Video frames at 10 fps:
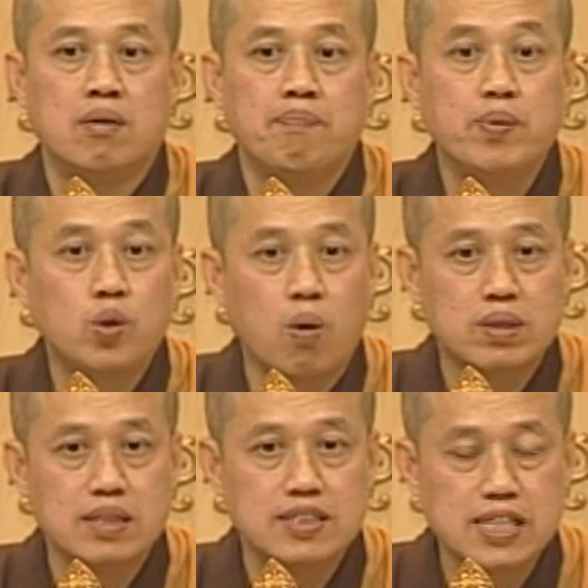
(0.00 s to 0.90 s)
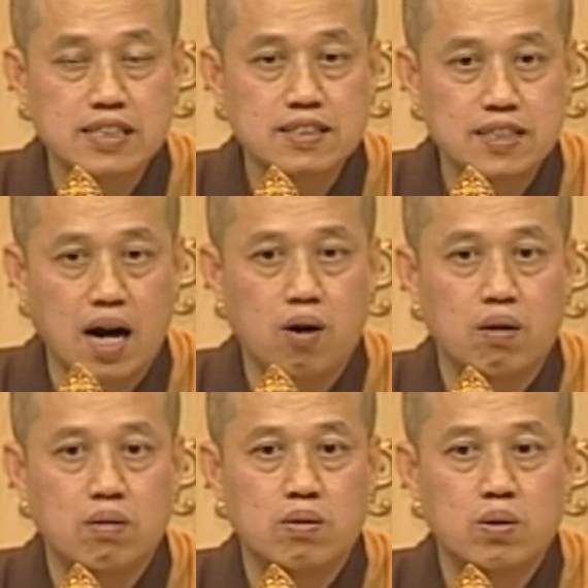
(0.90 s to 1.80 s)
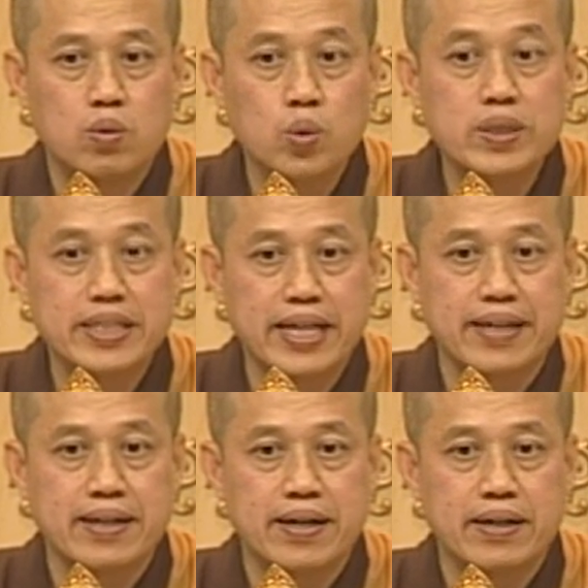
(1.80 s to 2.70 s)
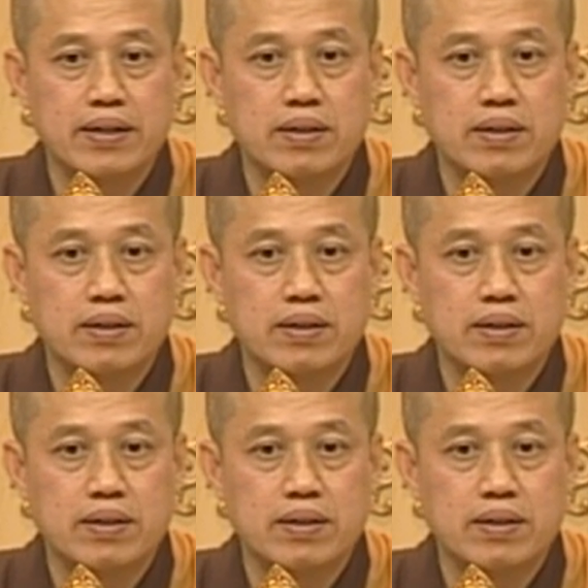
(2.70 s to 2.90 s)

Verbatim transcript: 不同的经教论点呢，